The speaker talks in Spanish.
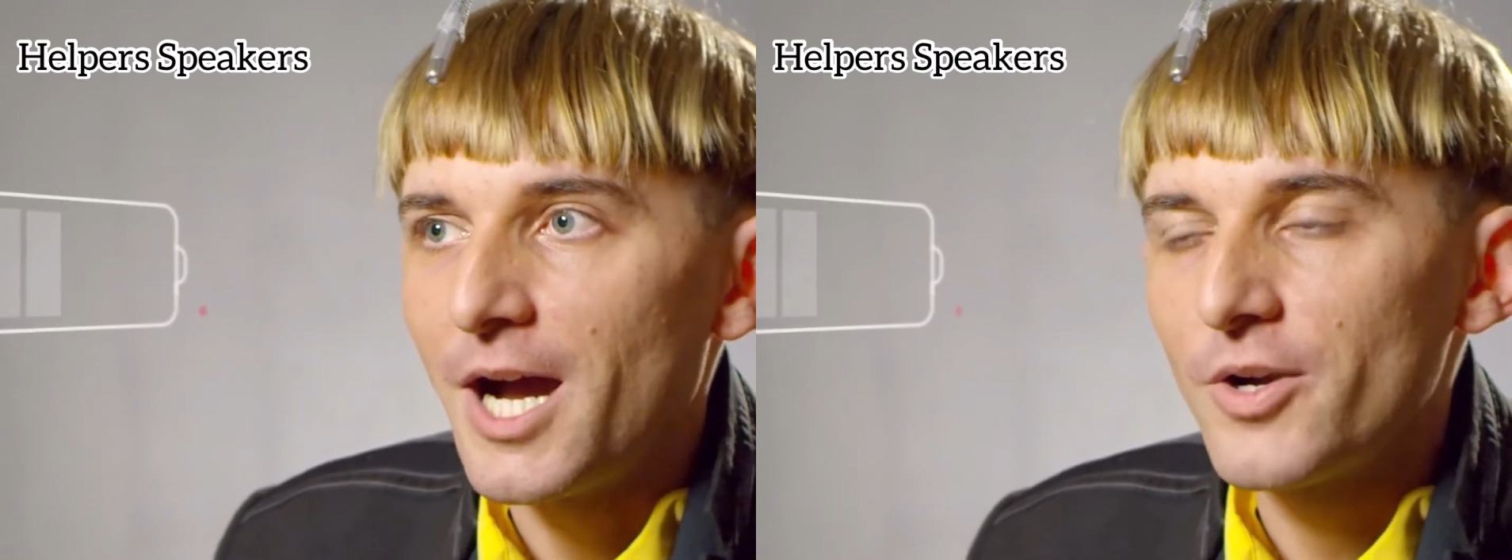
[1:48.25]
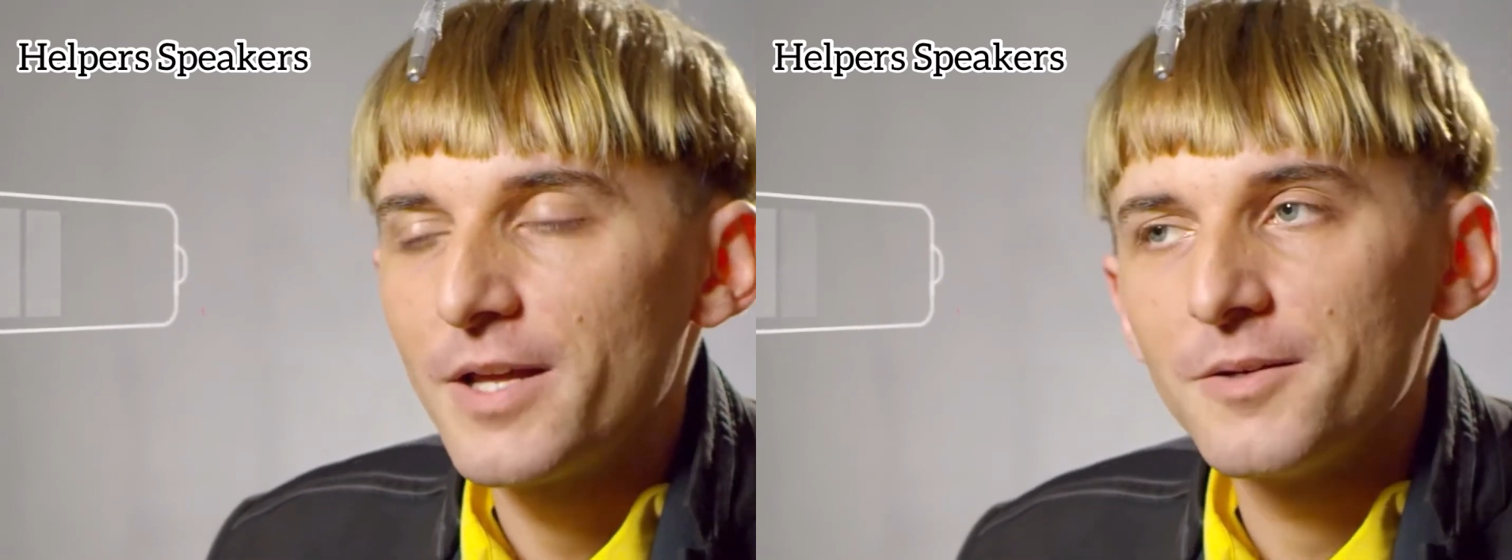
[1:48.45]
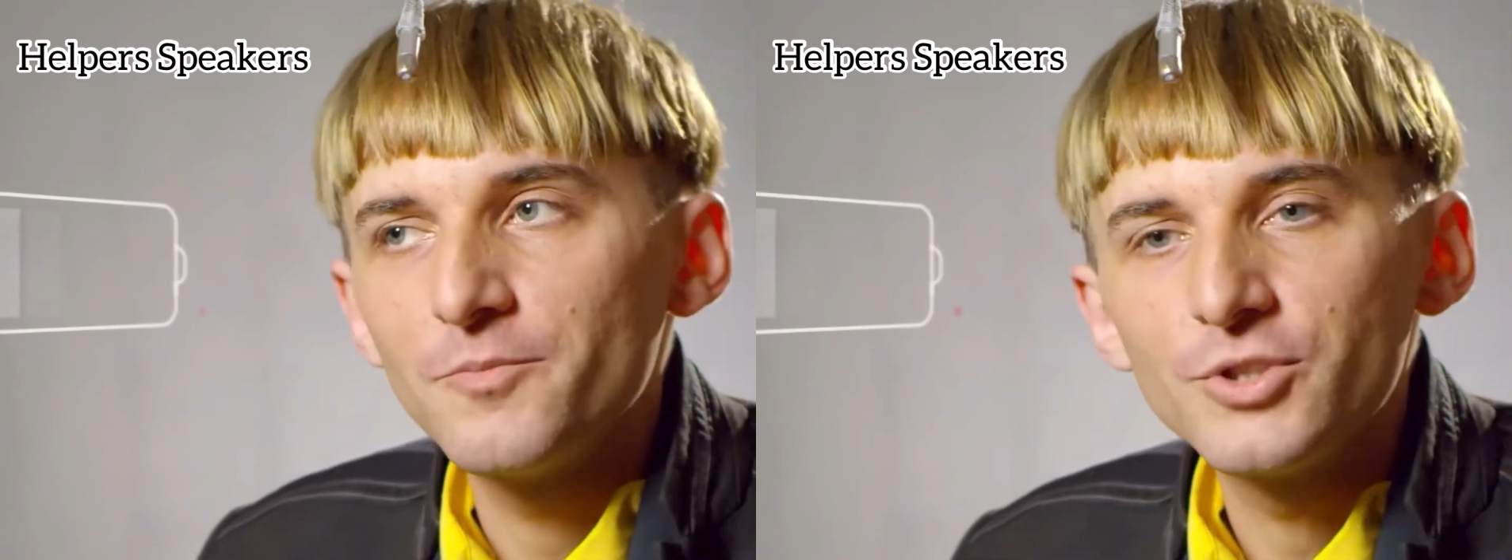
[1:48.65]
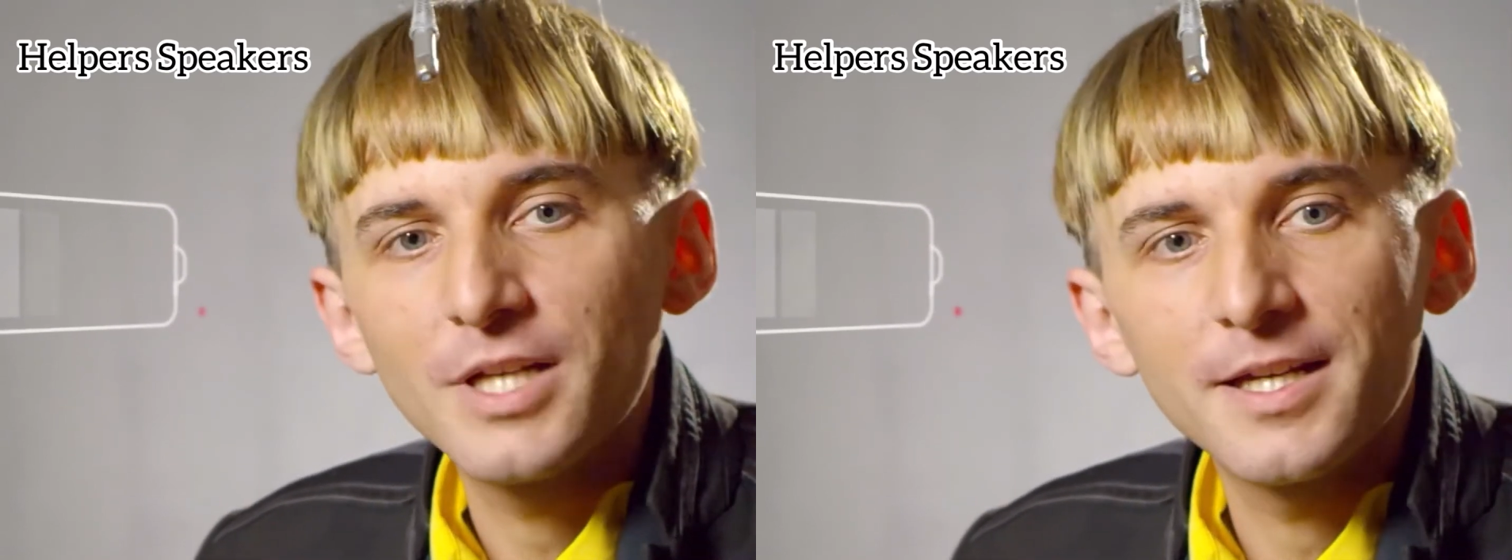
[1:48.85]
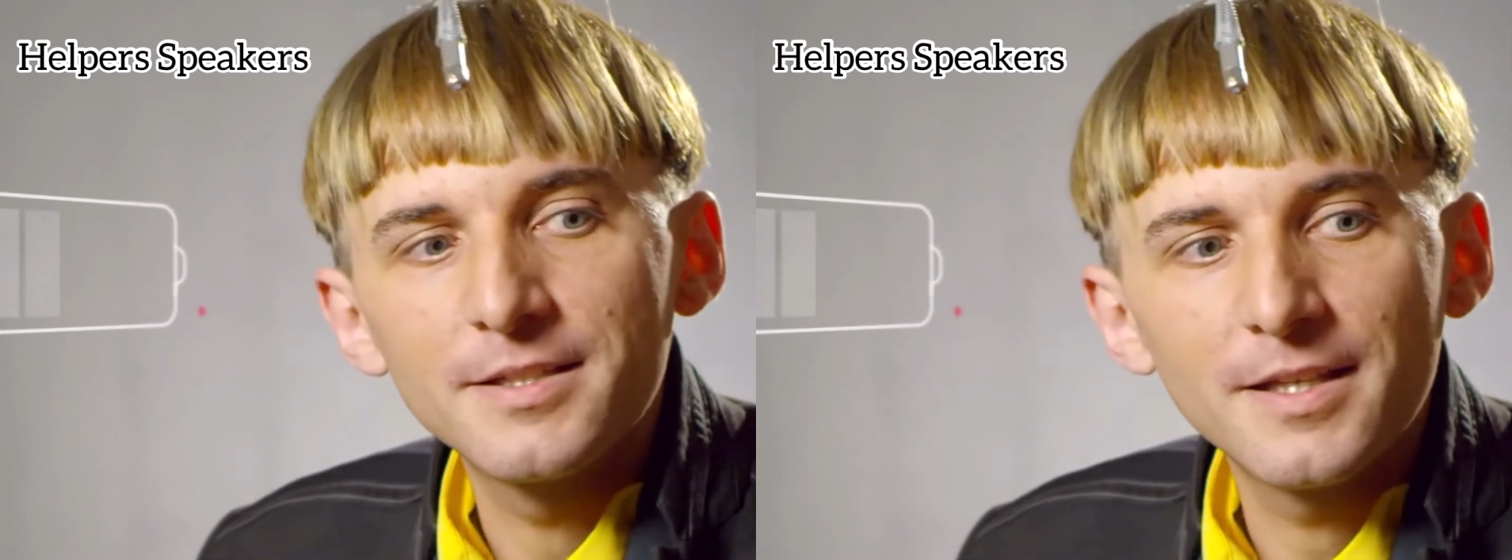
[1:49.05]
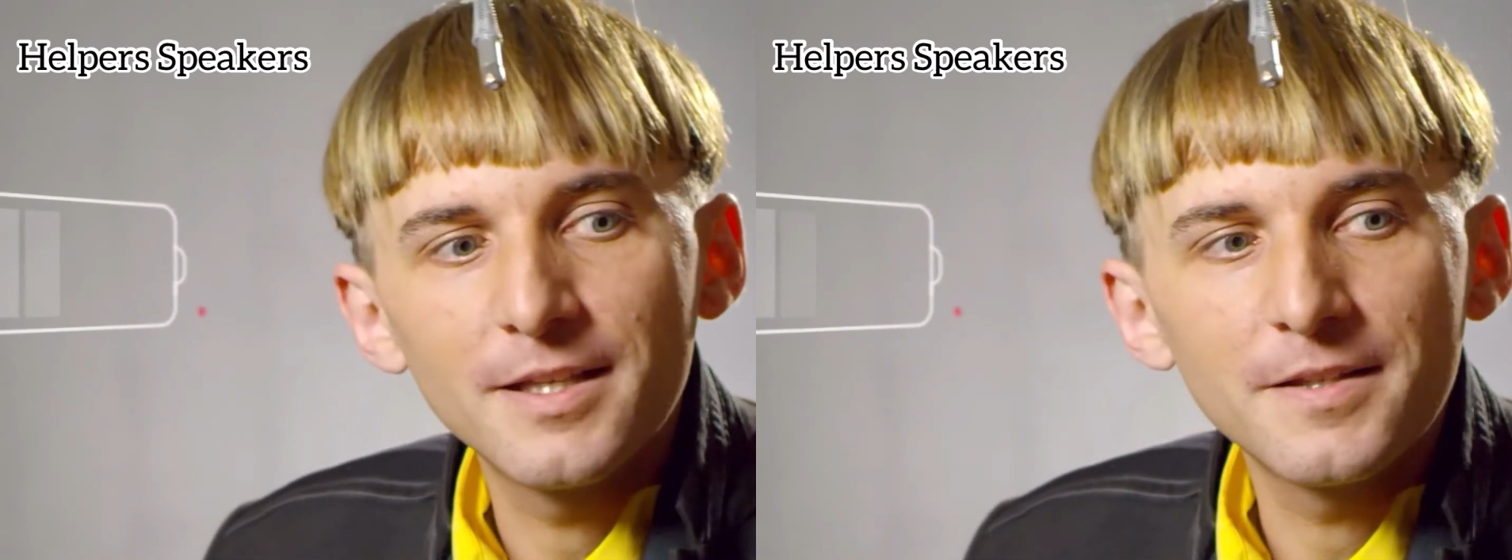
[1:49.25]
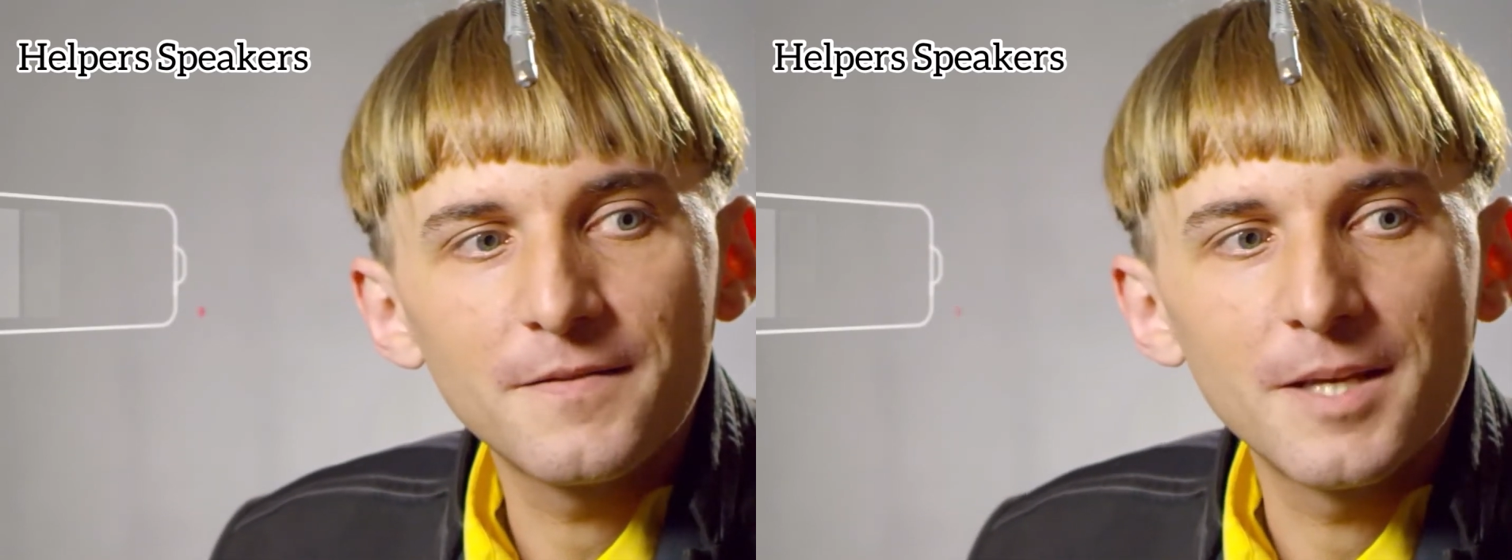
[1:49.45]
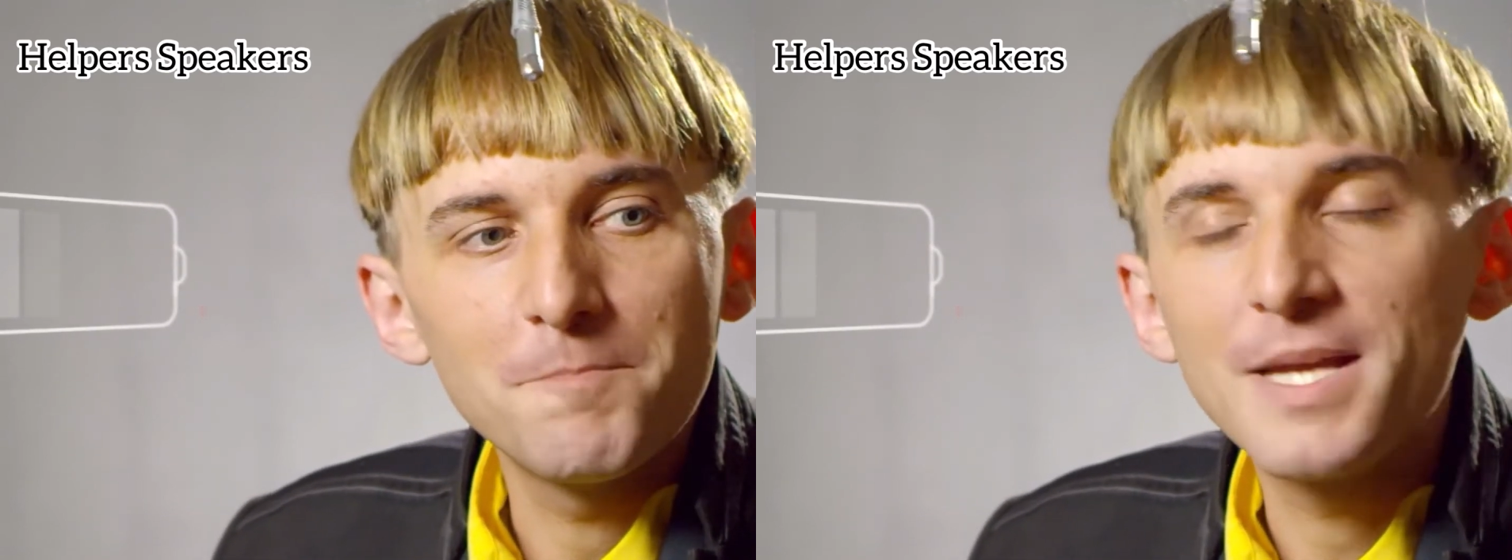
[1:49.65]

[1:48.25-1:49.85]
Ahora mucha gente dice,